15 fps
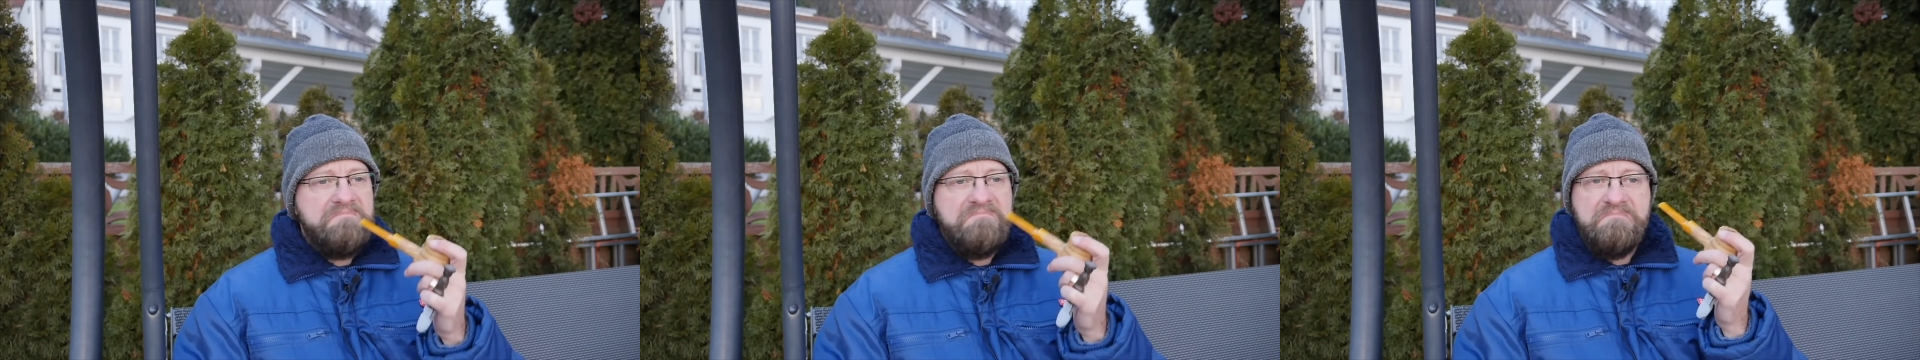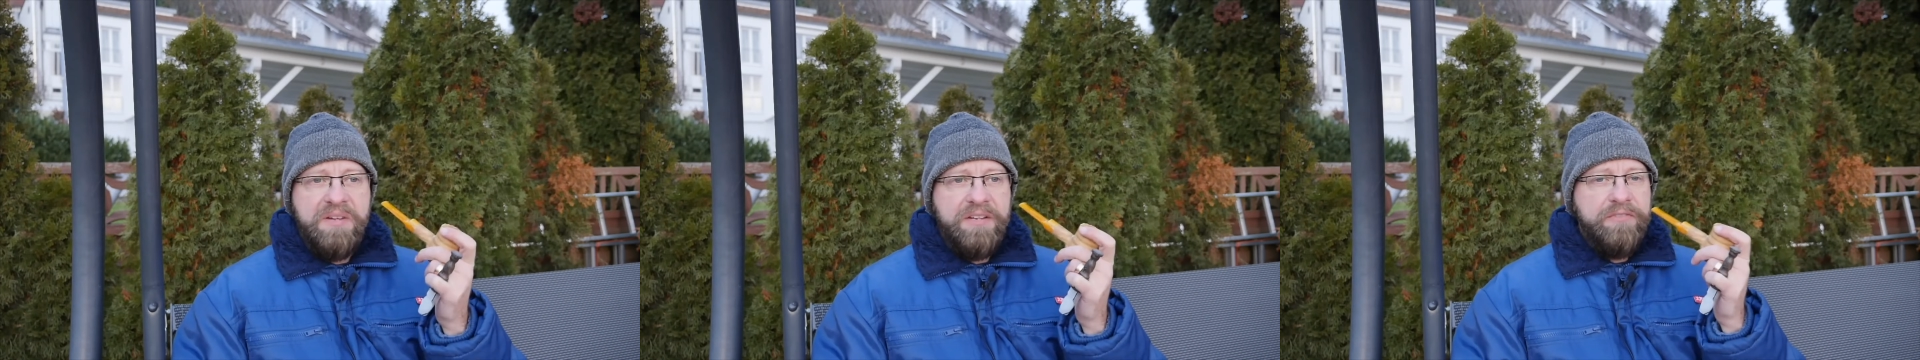
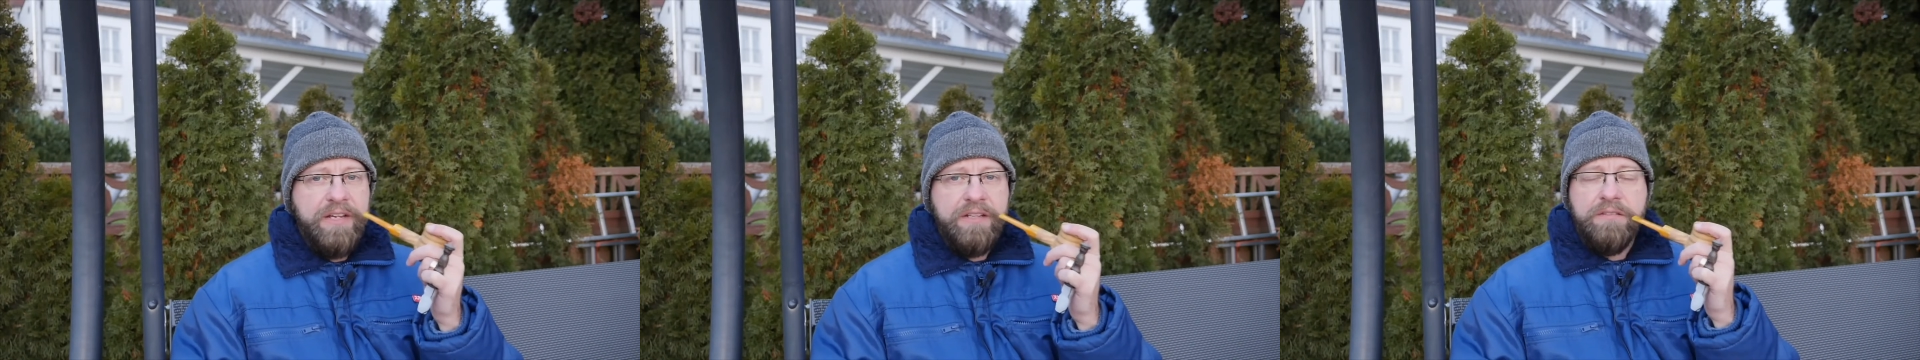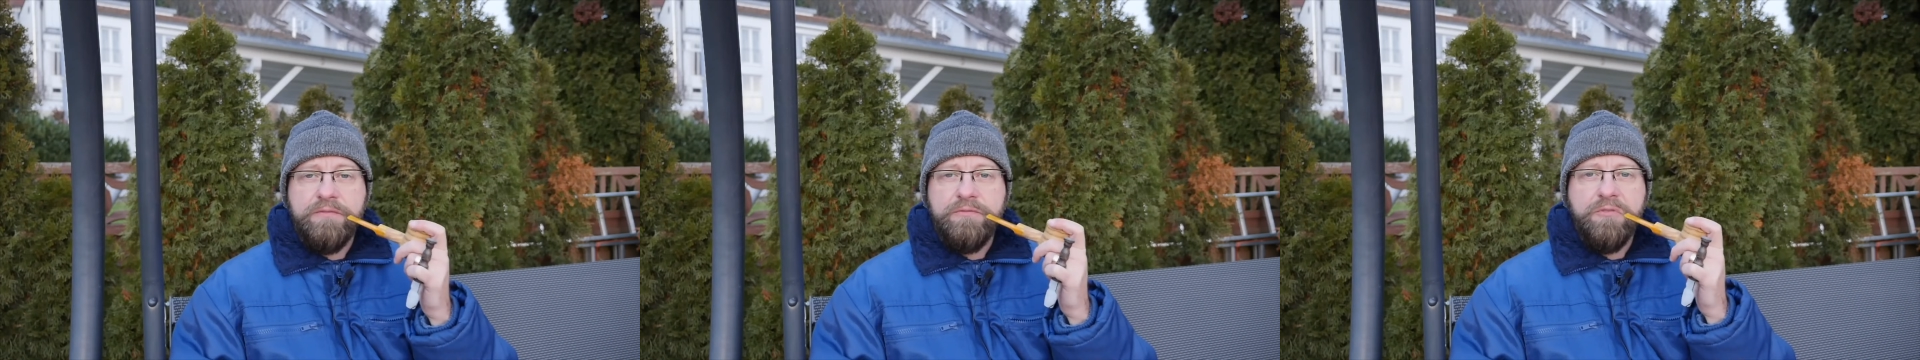
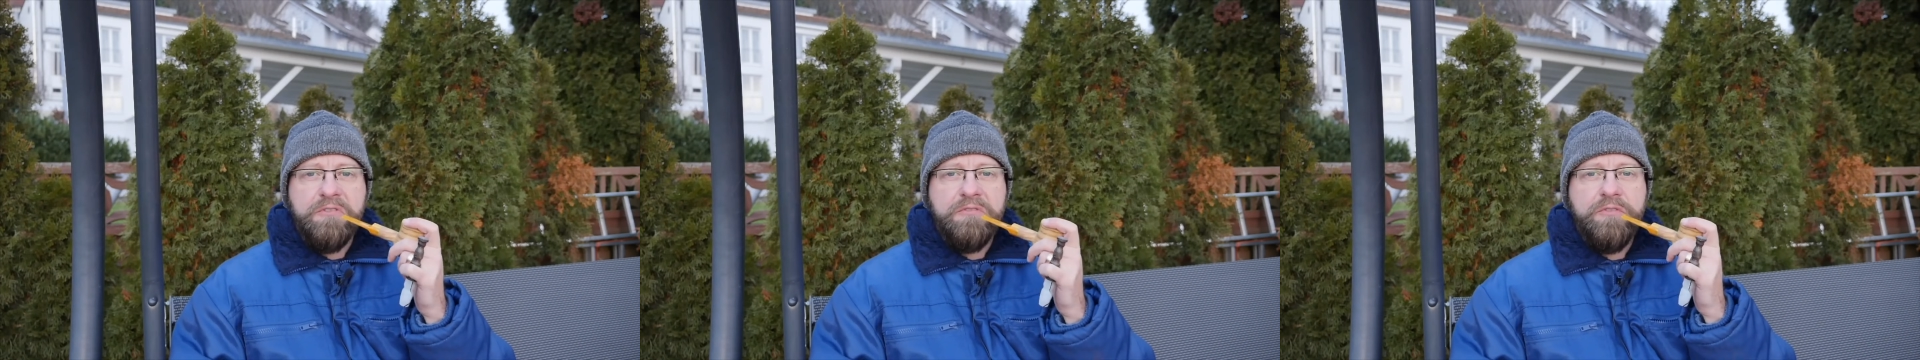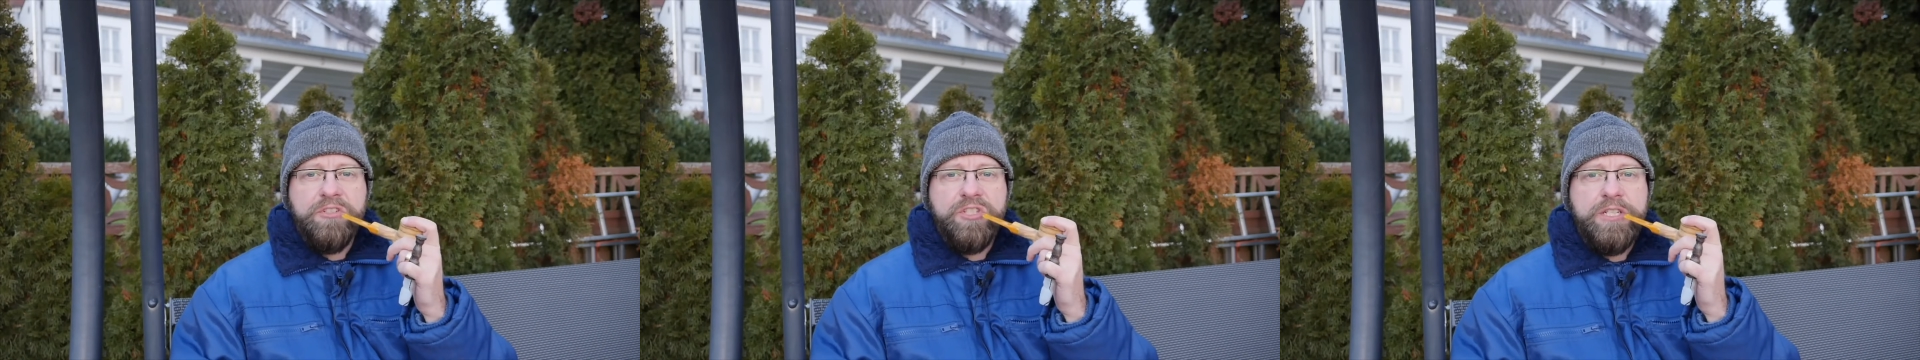Perfekt. Für
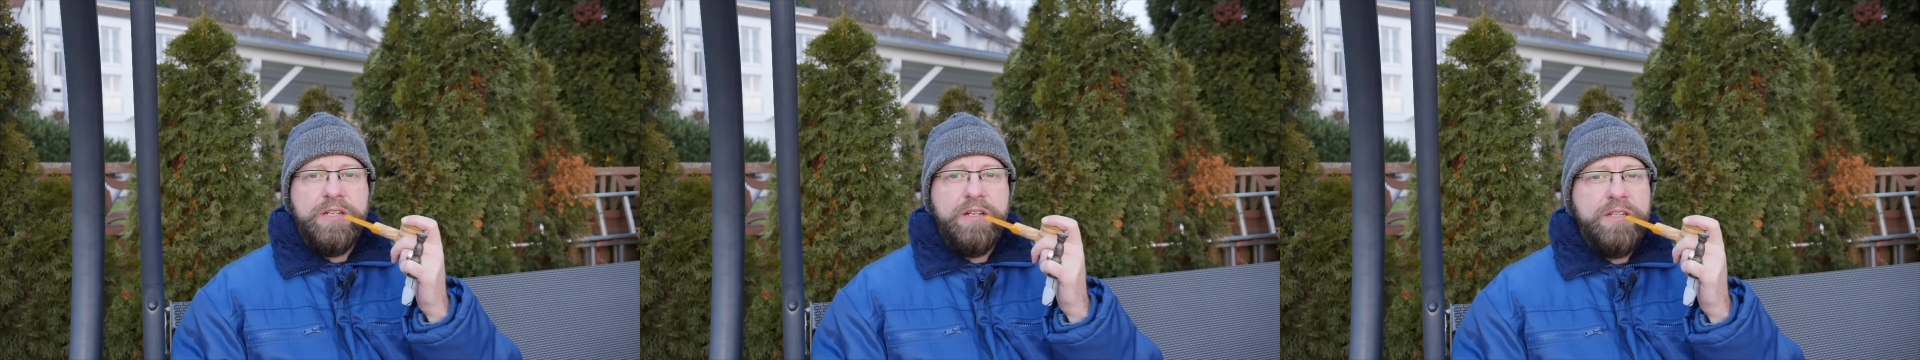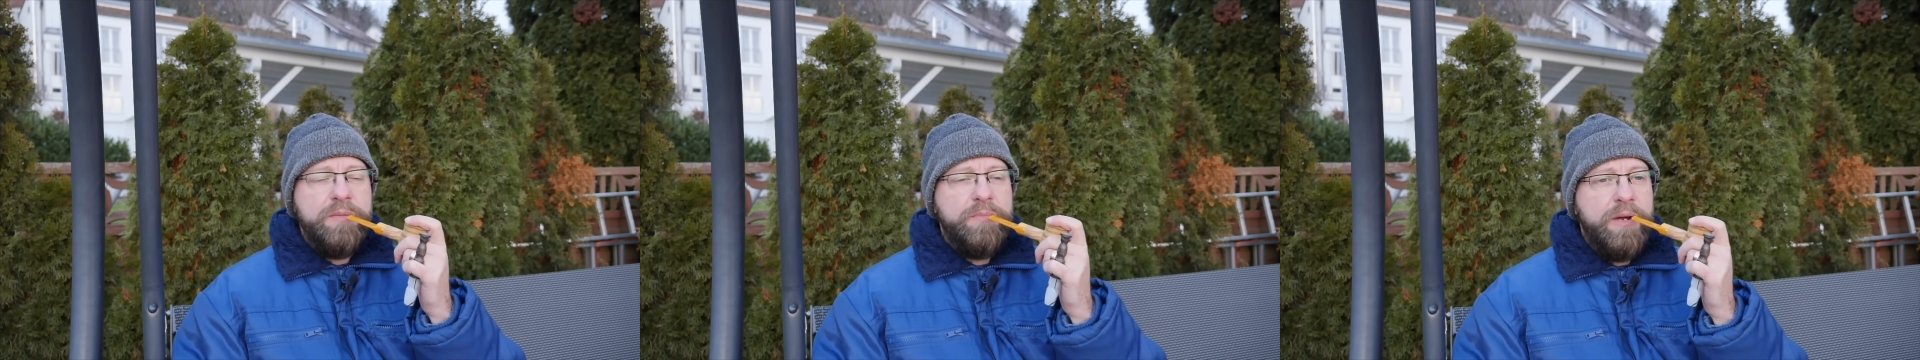
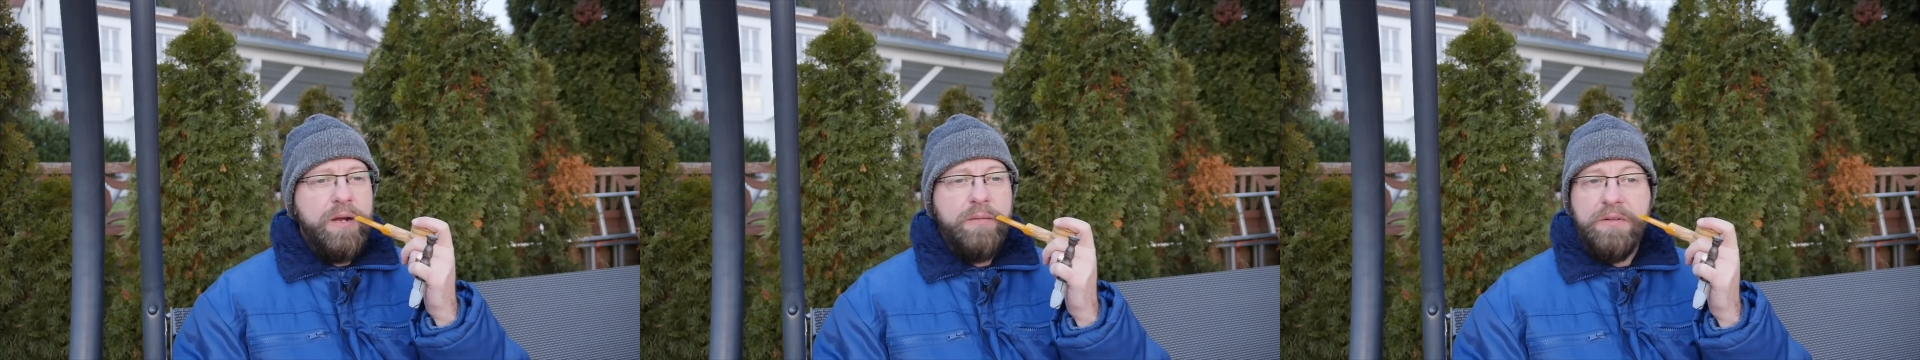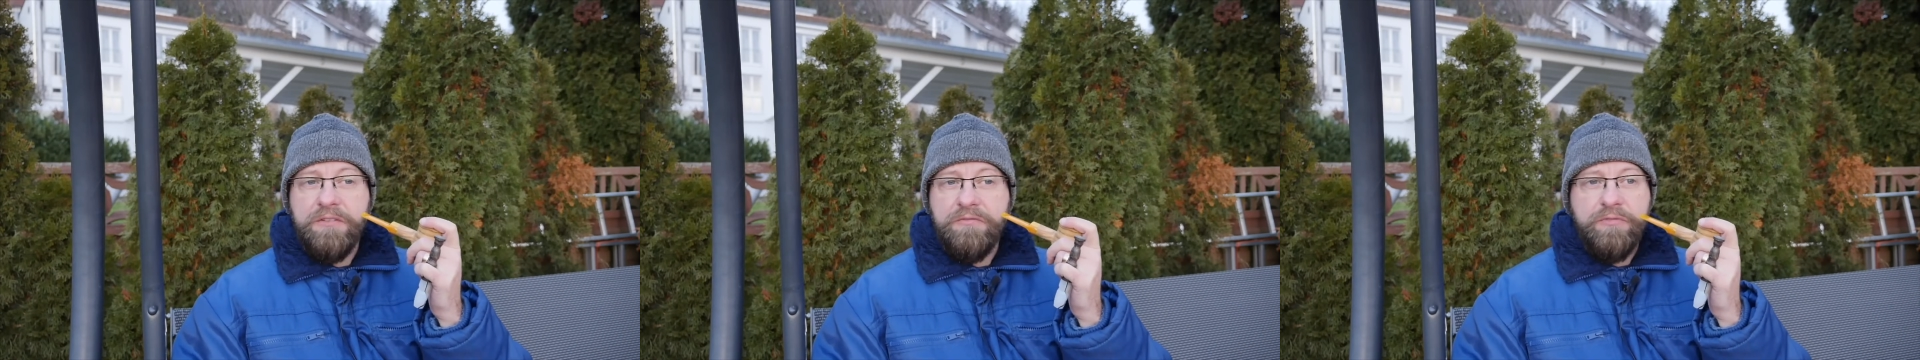
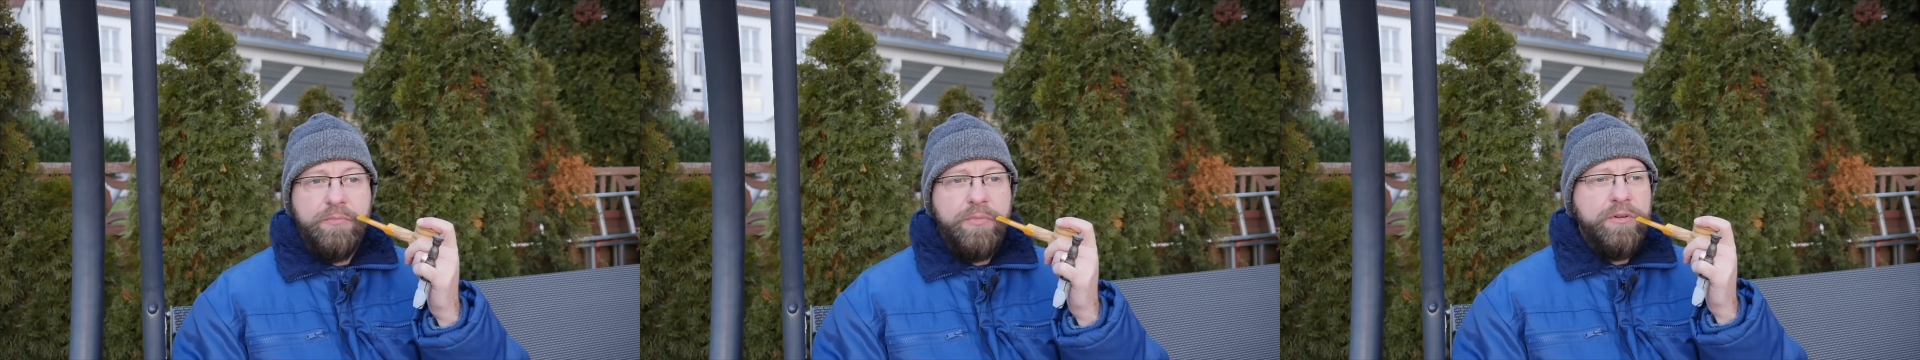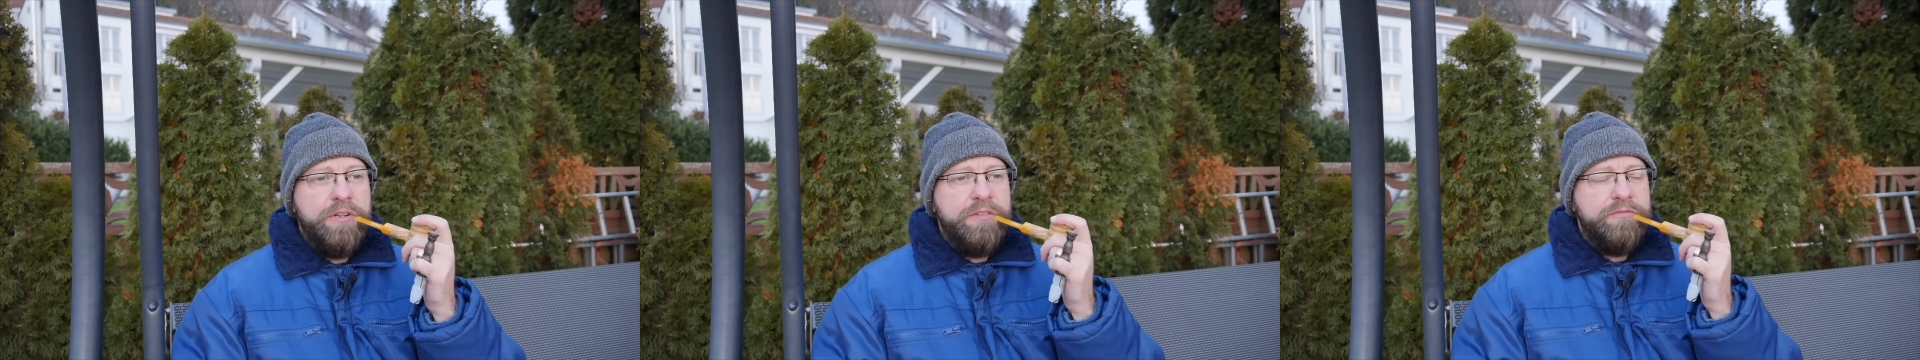Virginia-Liebhaber, für
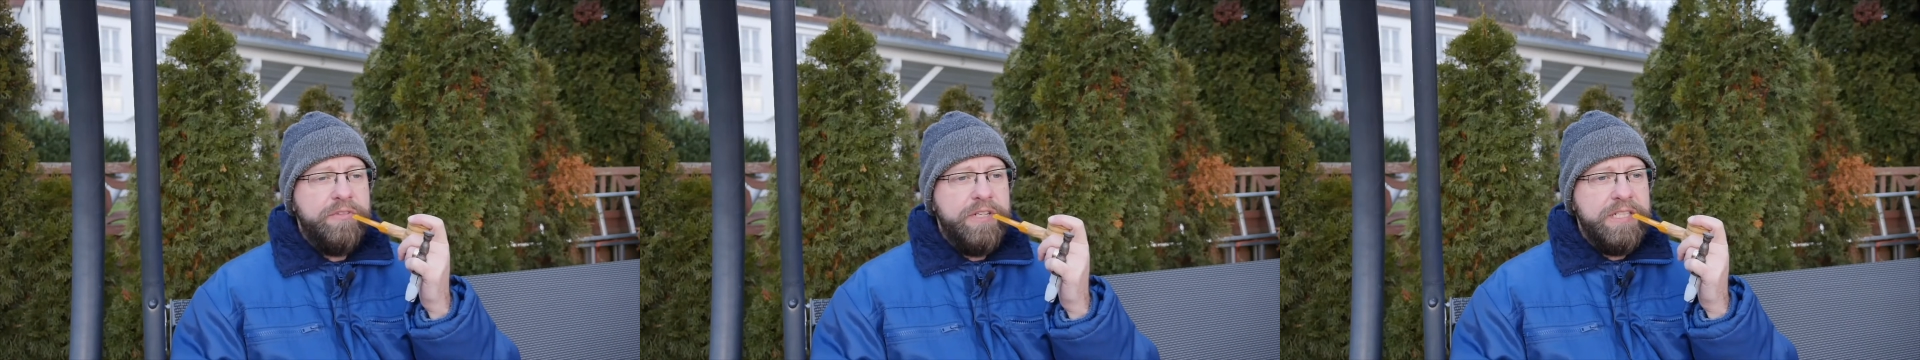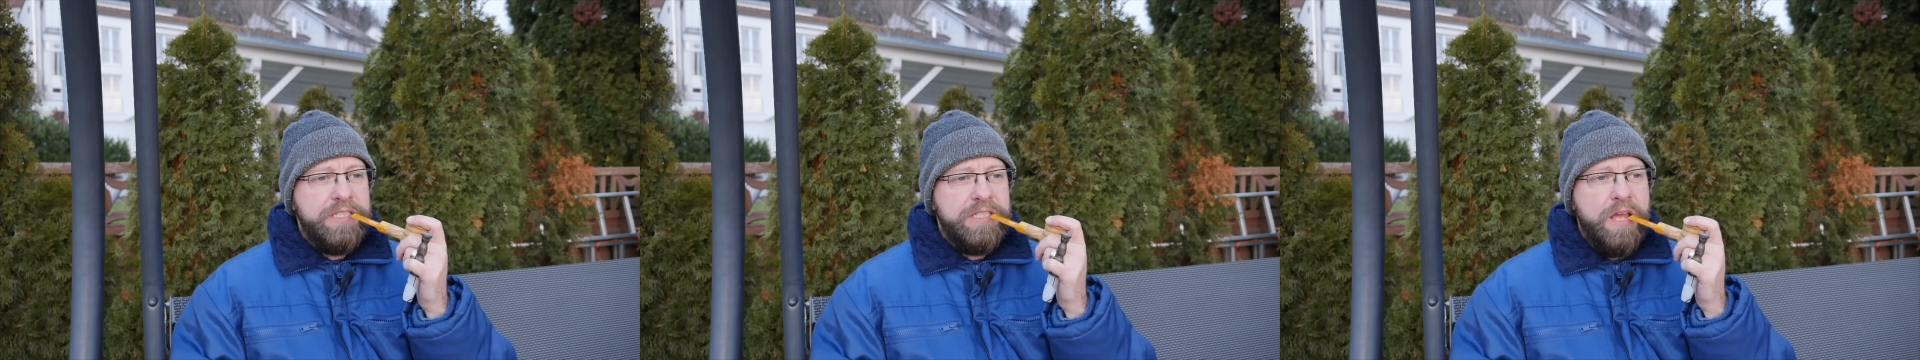
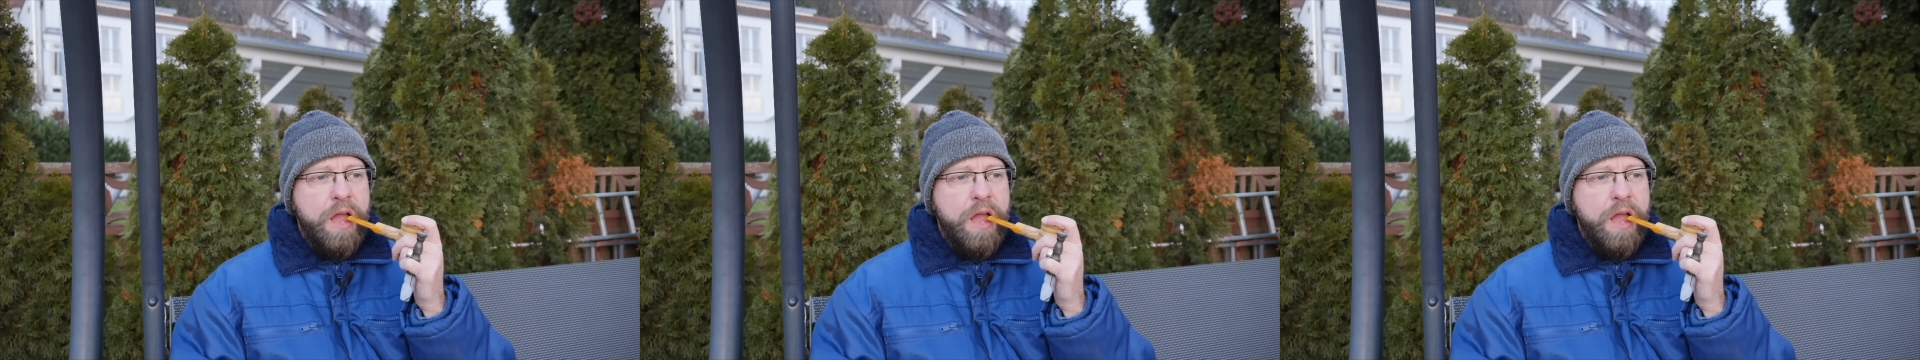Burley-Freaks.